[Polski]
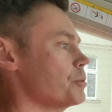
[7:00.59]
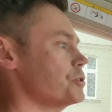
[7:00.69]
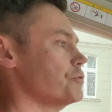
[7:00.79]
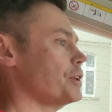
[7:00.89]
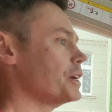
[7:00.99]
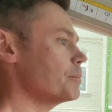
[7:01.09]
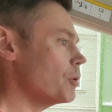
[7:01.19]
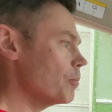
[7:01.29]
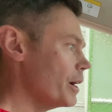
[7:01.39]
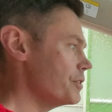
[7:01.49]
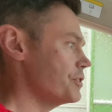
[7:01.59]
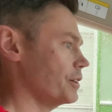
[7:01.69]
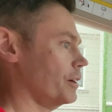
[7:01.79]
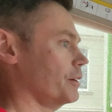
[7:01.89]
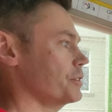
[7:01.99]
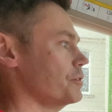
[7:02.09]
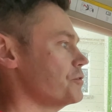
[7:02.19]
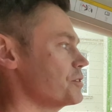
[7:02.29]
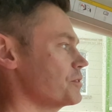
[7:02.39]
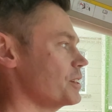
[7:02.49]
być w takim momencie, gdzie
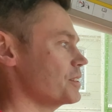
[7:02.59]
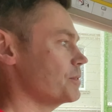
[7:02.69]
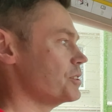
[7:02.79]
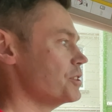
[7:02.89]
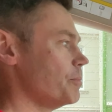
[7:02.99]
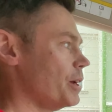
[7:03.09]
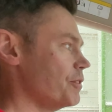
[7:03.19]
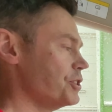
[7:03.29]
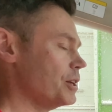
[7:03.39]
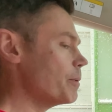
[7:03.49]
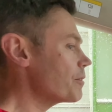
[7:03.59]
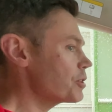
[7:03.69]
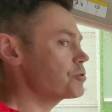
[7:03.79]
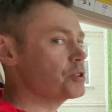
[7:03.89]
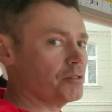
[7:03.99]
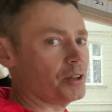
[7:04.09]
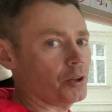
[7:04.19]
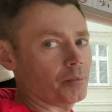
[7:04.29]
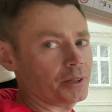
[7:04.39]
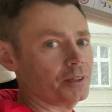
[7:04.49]
zaczyna pojawiać się naprawdę dużo
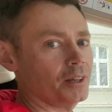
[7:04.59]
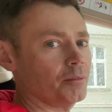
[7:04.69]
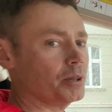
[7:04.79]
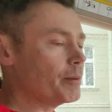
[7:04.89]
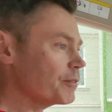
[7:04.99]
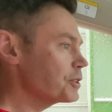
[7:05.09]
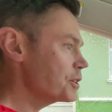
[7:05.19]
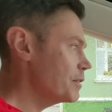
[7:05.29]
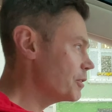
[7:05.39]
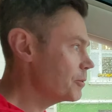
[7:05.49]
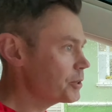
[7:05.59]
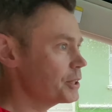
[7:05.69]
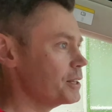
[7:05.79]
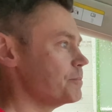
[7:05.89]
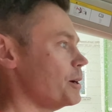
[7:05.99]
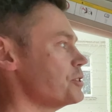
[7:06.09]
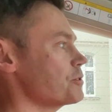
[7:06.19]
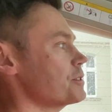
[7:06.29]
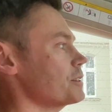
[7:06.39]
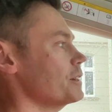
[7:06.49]
niewiadomych, bo naprawdę tych niewiadomych teraz
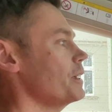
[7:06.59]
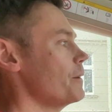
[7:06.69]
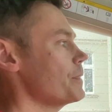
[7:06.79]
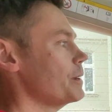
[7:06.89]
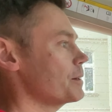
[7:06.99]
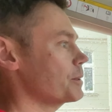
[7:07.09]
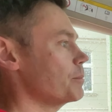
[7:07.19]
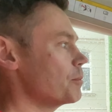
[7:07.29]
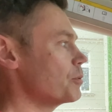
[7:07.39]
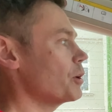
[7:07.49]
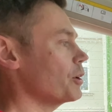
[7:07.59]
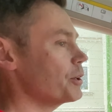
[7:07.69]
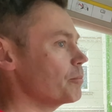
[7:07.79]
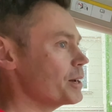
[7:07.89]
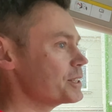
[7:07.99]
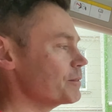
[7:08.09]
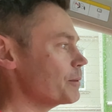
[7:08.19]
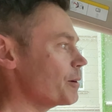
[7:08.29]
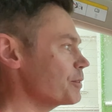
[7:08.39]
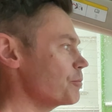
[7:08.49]
patrząc, y, gdybym był Elonem Maskiem,
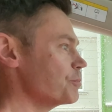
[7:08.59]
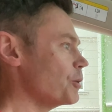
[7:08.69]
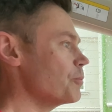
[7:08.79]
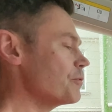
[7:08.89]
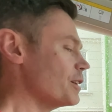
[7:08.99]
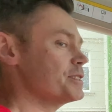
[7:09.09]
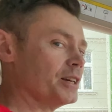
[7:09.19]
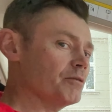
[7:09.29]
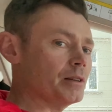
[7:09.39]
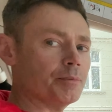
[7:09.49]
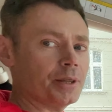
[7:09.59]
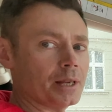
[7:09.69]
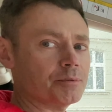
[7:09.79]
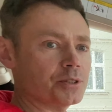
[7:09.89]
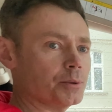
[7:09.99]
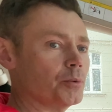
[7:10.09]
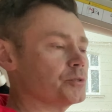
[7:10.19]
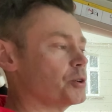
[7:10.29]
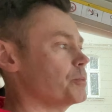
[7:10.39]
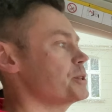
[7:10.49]
naprawdę miałbym wiele znaków zapytania przed sobą,
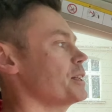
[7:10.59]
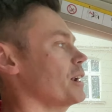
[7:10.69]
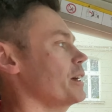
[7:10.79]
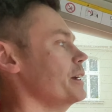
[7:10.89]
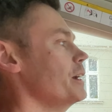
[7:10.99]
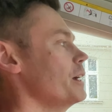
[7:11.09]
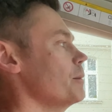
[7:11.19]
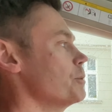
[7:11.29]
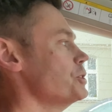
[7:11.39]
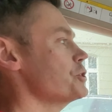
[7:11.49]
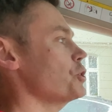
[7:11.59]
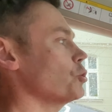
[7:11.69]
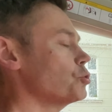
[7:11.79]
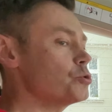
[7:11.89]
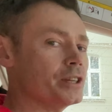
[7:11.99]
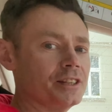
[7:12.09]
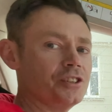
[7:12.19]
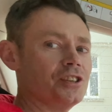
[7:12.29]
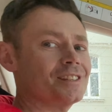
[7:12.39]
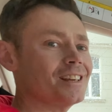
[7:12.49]
co robić dalej. Myślę, że odchudzenie
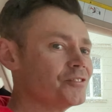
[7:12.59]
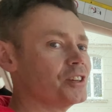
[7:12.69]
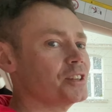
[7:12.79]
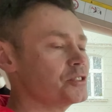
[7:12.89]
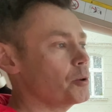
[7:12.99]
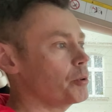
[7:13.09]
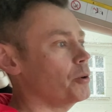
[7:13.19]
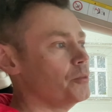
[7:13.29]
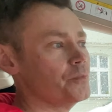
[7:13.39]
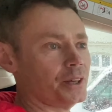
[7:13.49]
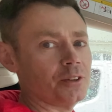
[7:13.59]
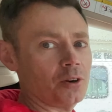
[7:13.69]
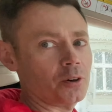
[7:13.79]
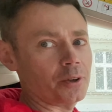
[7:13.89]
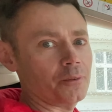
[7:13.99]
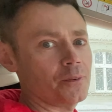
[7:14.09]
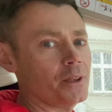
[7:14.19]
się zawsze jest dobrą technologią